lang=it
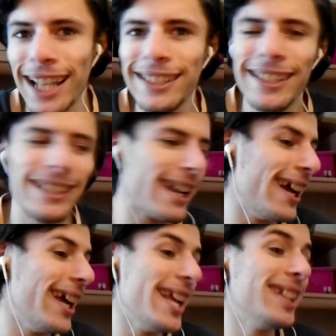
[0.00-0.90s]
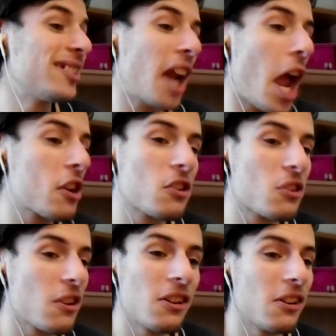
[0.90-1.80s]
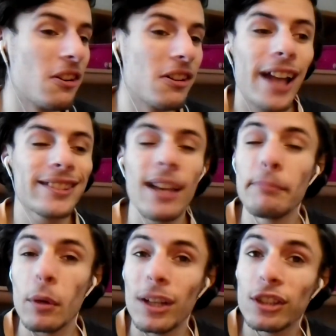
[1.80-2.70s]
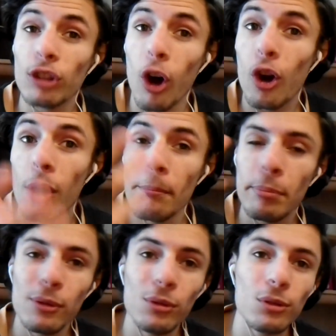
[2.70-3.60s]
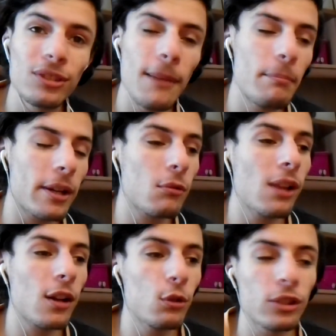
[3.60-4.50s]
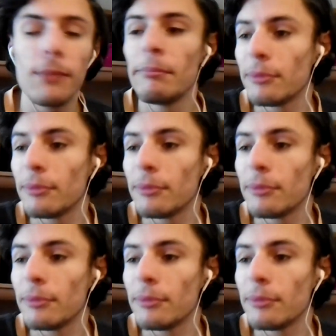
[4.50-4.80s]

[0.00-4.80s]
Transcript: Che dire, il trash eh, ha sempre quel tocco in più, sempre quella cosa in